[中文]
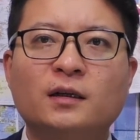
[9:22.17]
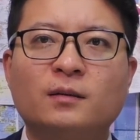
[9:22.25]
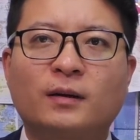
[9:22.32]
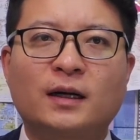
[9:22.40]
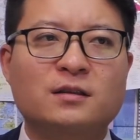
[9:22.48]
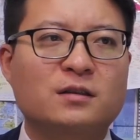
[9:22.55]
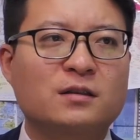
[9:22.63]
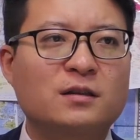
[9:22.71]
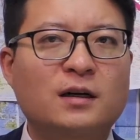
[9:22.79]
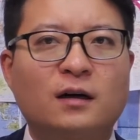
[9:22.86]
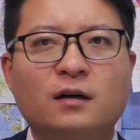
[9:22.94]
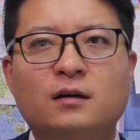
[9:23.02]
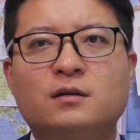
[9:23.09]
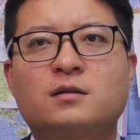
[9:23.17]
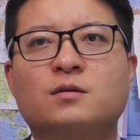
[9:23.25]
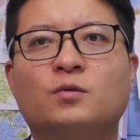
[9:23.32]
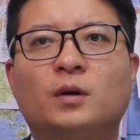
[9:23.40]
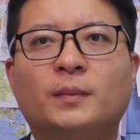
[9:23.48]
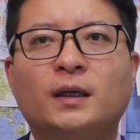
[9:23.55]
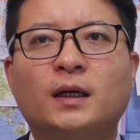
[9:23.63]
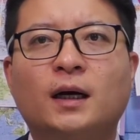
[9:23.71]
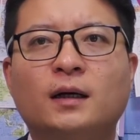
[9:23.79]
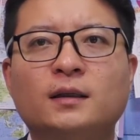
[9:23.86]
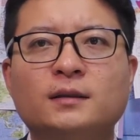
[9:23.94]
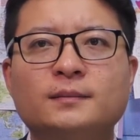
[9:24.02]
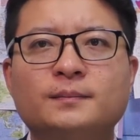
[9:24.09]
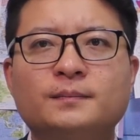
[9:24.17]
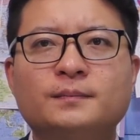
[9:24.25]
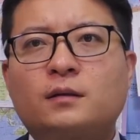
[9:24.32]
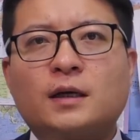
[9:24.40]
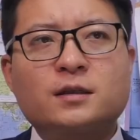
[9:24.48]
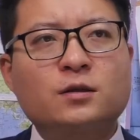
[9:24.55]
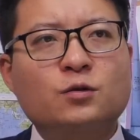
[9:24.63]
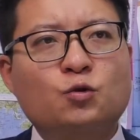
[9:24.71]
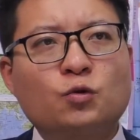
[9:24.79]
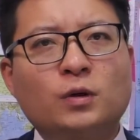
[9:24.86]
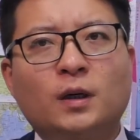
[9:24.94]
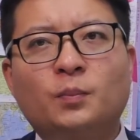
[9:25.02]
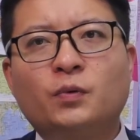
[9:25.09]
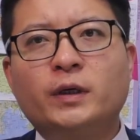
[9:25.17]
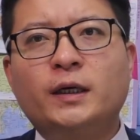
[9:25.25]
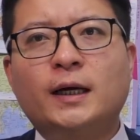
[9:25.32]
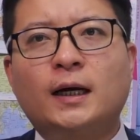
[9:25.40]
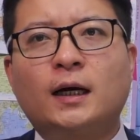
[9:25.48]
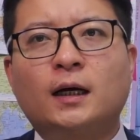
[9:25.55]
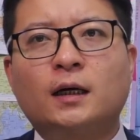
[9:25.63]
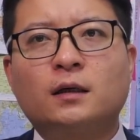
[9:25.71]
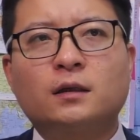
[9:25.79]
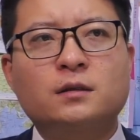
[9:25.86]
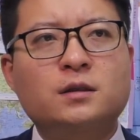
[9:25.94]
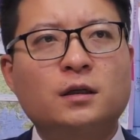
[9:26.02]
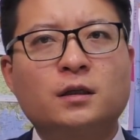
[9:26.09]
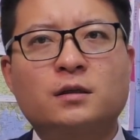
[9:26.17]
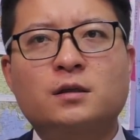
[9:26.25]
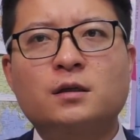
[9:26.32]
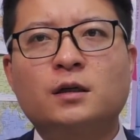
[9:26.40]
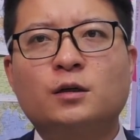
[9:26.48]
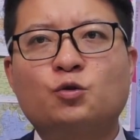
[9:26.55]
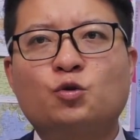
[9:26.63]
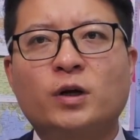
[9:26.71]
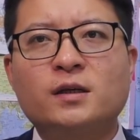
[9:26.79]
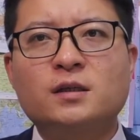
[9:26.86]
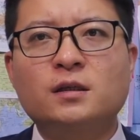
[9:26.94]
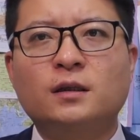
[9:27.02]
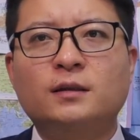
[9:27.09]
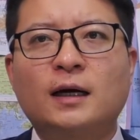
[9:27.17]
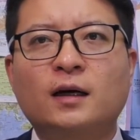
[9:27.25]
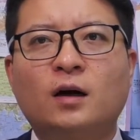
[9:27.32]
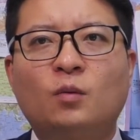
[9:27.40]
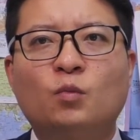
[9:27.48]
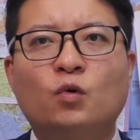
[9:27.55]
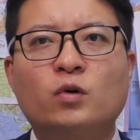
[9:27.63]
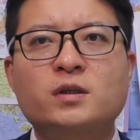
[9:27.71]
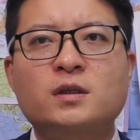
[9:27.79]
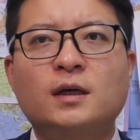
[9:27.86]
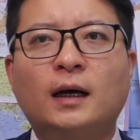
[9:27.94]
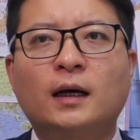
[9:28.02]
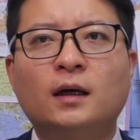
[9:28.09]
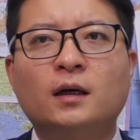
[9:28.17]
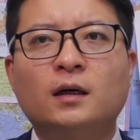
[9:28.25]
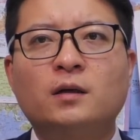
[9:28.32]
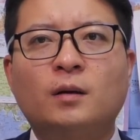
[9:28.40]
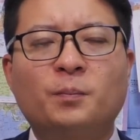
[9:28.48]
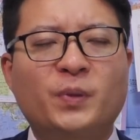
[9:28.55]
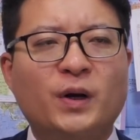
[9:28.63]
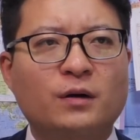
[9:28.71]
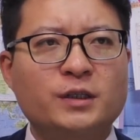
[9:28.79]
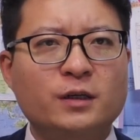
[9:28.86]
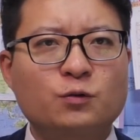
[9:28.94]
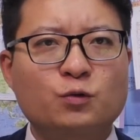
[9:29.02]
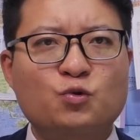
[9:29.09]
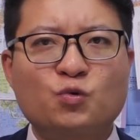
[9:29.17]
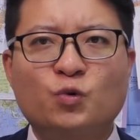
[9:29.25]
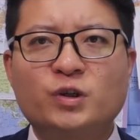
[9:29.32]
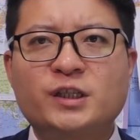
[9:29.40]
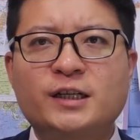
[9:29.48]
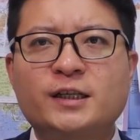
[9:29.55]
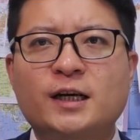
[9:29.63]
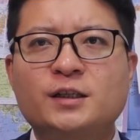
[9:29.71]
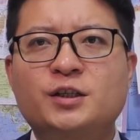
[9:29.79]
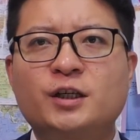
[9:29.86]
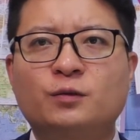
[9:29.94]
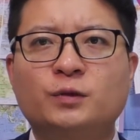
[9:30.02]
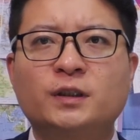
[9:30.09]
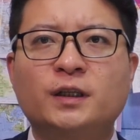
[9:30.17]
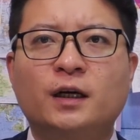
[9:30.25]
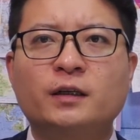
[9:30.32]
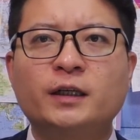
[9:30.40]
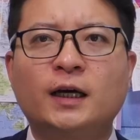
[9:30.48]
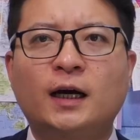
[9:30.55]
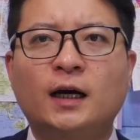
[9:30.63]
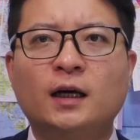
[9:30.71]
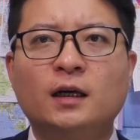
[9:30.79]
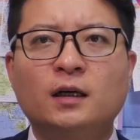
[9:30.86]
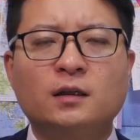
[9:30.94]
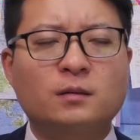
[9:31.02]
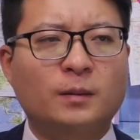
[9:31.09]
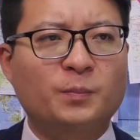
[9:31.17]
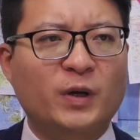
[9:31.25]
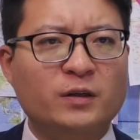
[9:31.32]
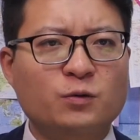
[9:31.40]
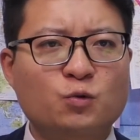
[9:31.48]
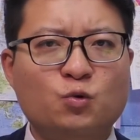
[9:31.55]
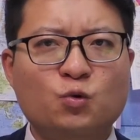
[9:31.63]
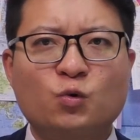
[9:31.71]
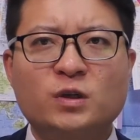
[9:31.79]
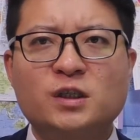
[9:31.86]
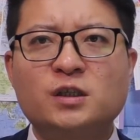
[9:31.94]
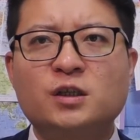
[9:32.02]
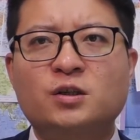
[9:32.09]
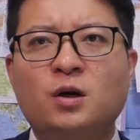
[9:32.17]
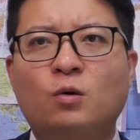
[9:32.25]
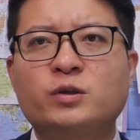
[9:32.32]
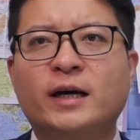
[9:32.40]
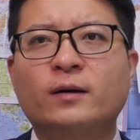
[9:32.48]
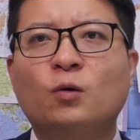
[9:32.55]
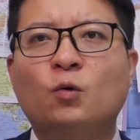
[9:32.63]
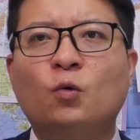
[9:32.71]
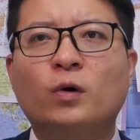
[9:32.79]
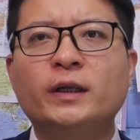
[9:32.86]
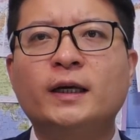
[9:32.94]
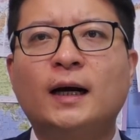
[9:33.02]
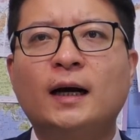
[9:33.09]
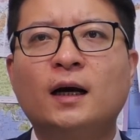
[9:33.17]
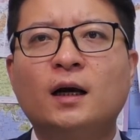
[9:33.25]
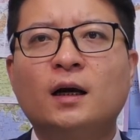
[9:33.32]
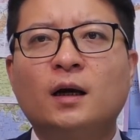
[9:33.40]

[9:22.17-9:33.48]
是吧？他只知道遏制我们了，但是中俄不一样啊，这里是一个全新的蛋糕模式啊，是吧？表现出中国向下兼容的能力啊，是吧？表现出中国经济超强的活力啊。